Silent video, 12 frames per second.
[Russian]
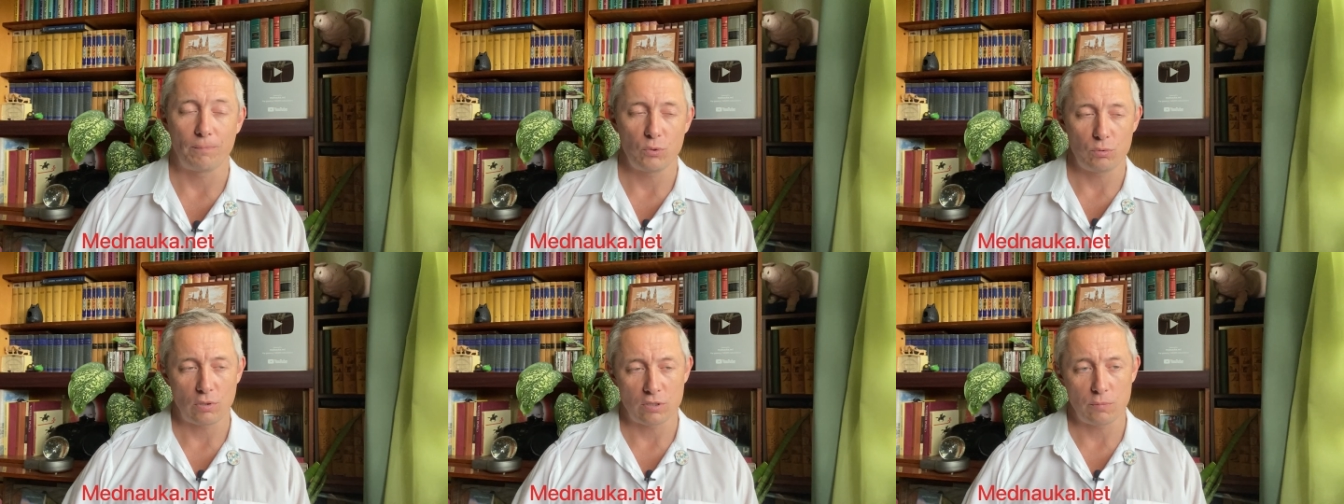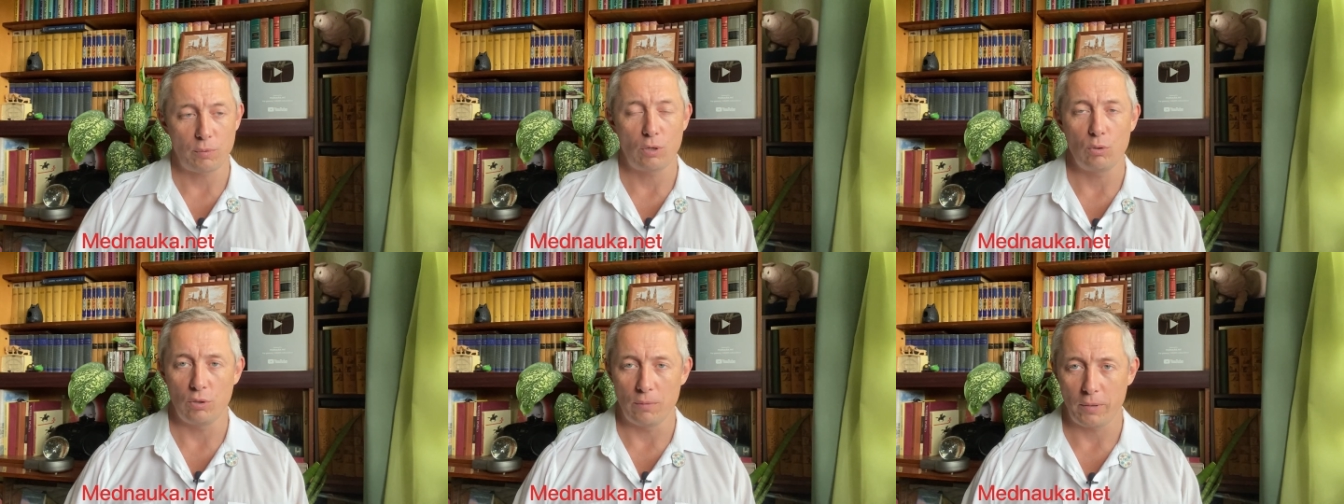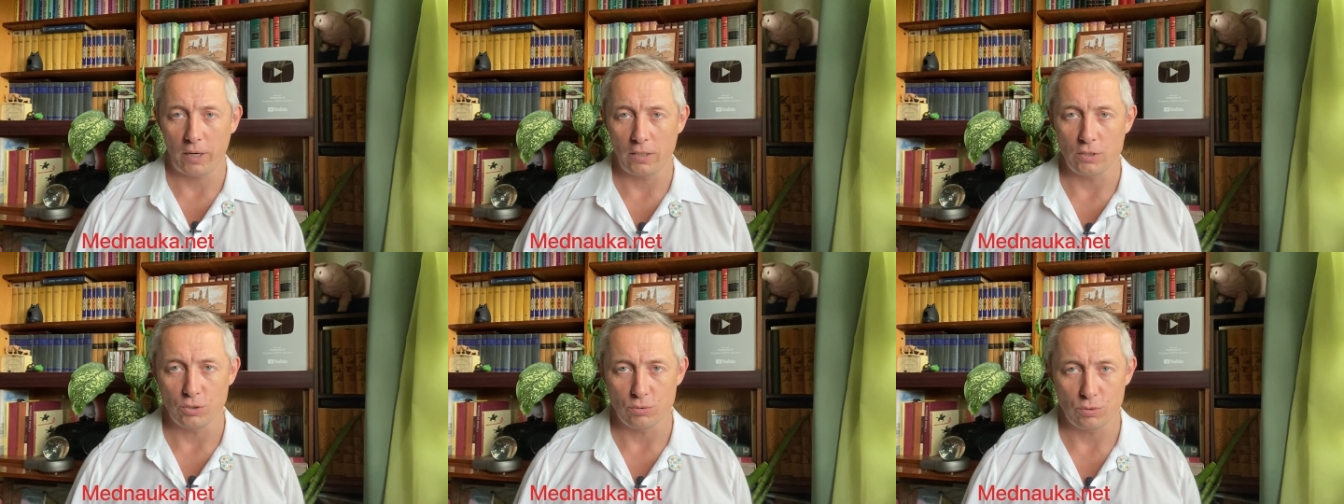ну, с определенной
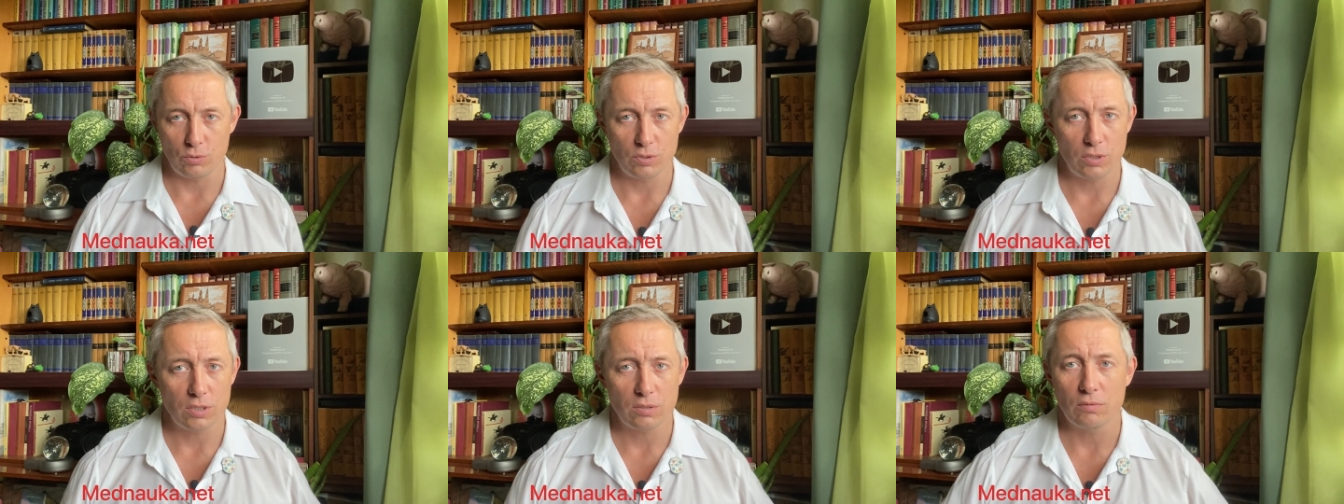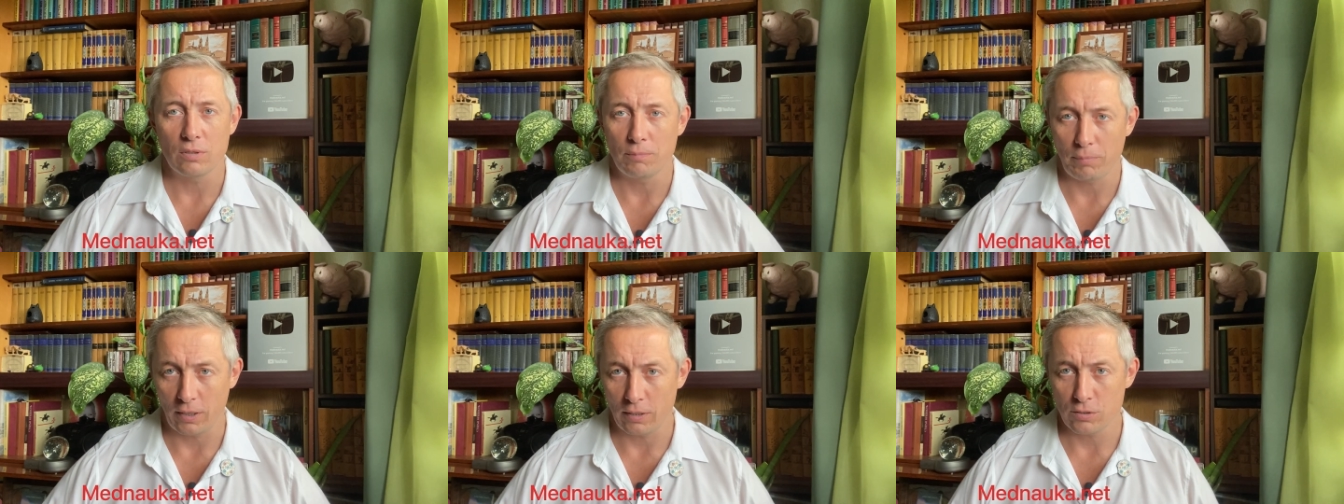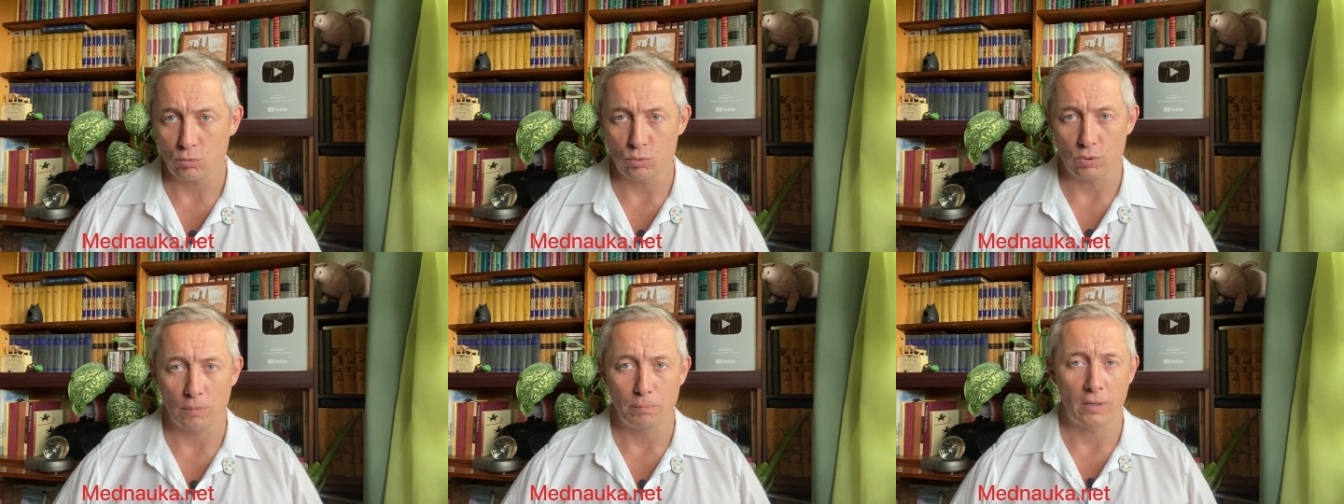периодичностью, естественно, при
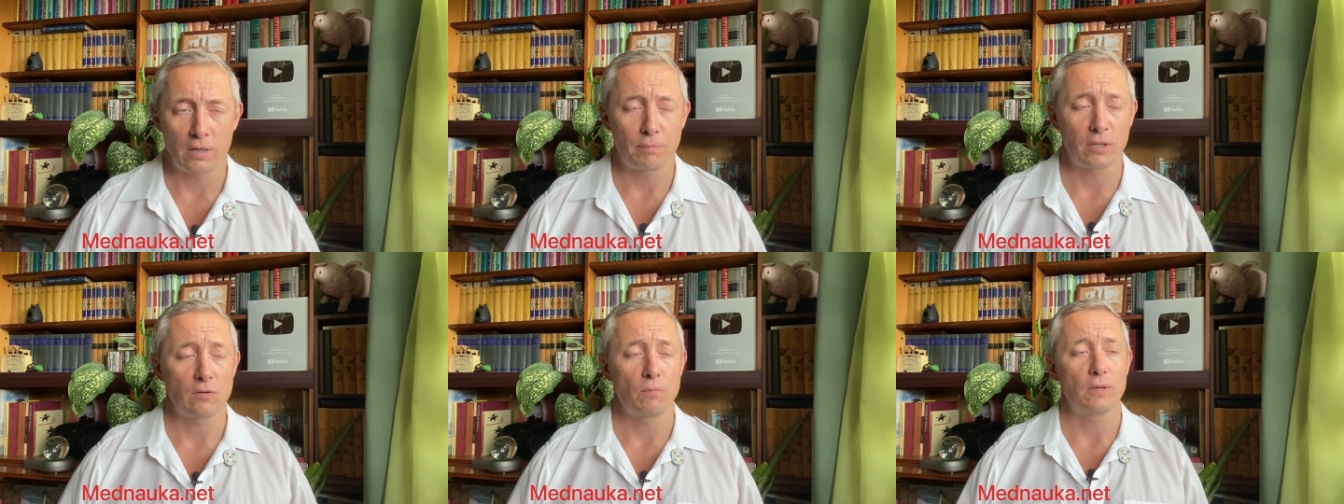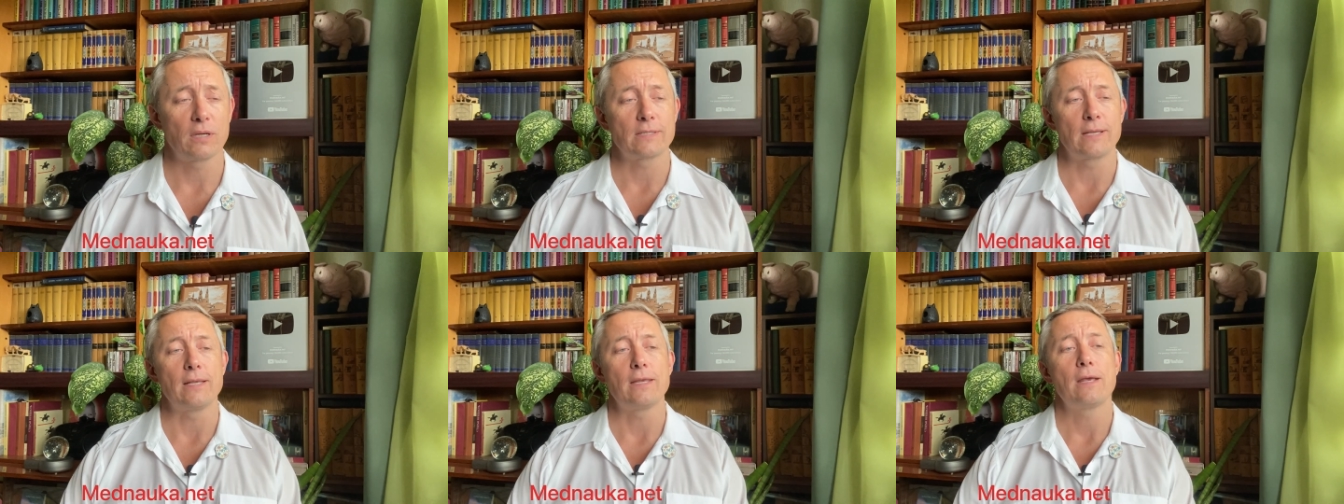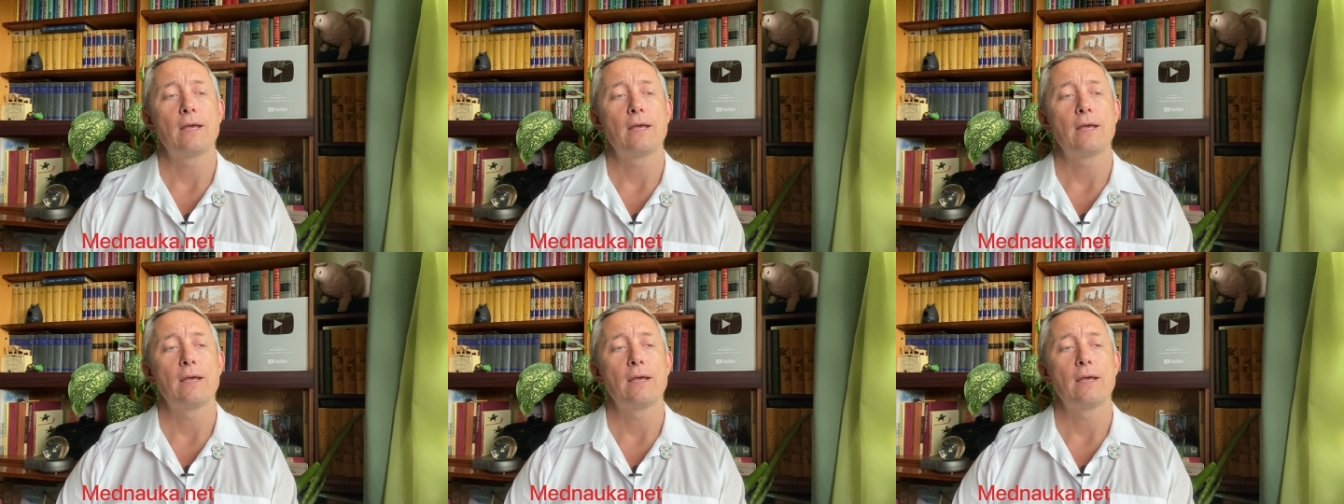отсутствии пока противопоказаний.